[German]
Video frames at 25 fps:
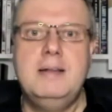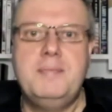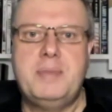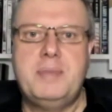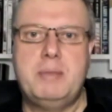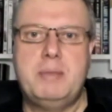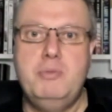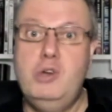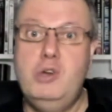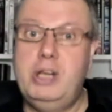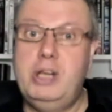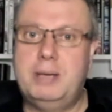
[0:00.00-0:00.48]

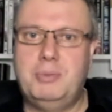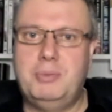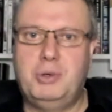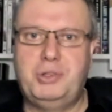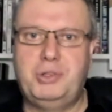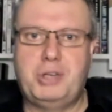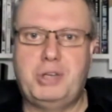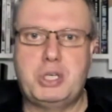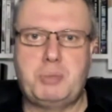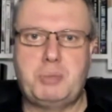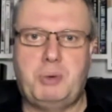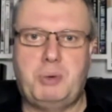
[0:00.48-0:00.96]
Mühlner
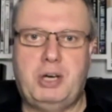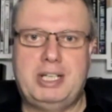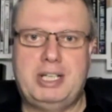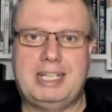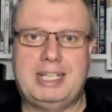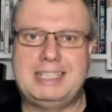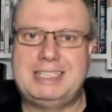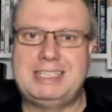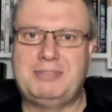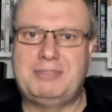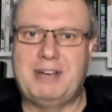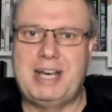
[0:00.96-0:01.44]
Motorsport
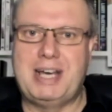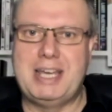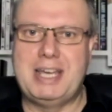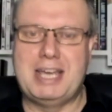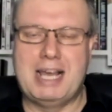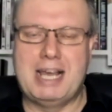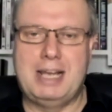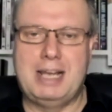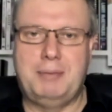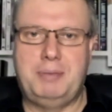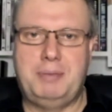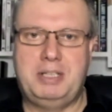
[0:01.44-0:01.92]
hat zwei
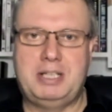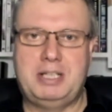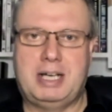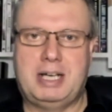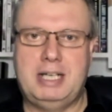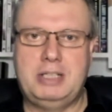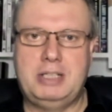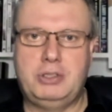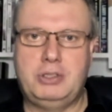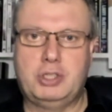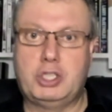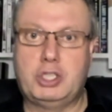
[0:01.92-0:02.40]

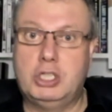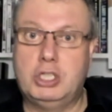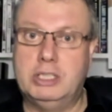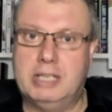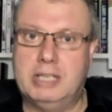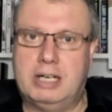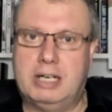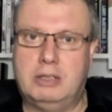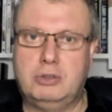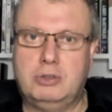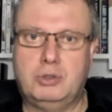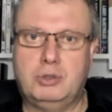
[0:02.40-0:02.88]
LMP3 Ducun
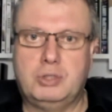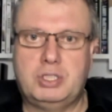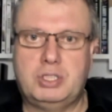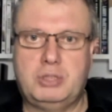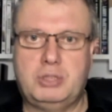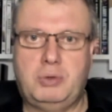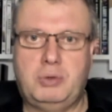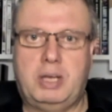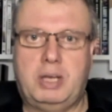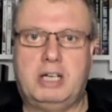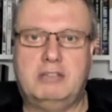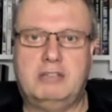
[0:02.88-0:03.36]
Autos
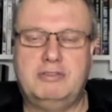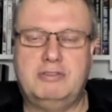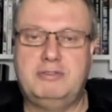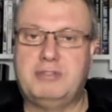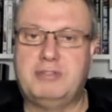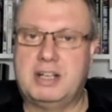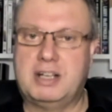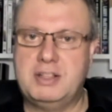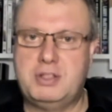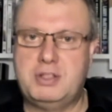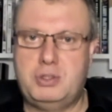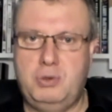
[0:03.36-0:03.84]
zu laufen,
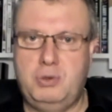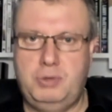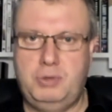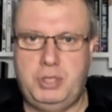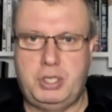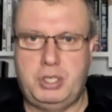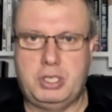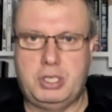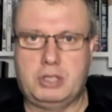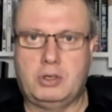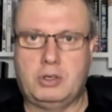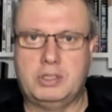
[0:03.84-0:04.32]

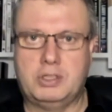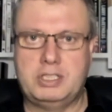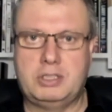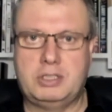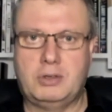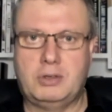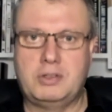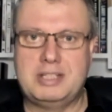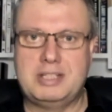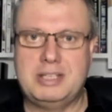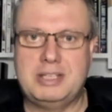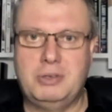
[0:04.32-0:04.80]
französische
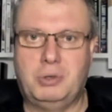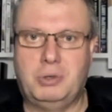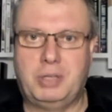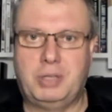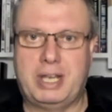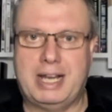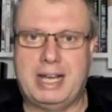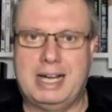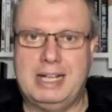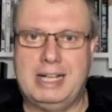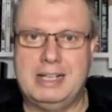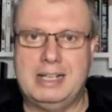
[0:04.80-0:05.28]

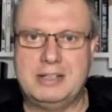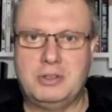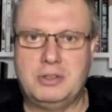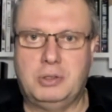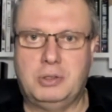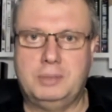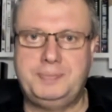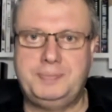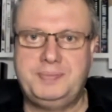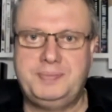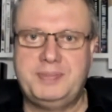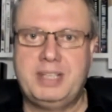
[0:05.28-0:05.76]
Konstruktionen
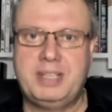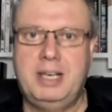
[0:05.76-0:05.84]
also.